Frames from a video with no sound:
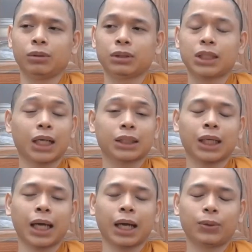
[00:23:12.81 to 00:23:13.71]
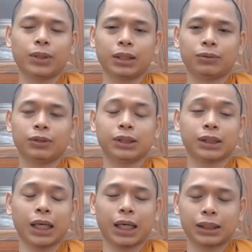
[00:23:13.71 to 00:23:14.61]
mình xăng tay áo lên với người
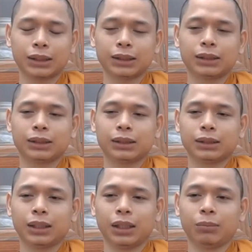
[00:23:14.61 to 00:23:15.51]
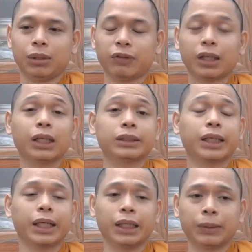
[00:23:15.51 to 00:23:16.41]
ta đó thì mình phát hiện ra
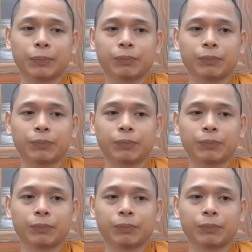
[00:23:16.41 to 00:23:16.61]
ngay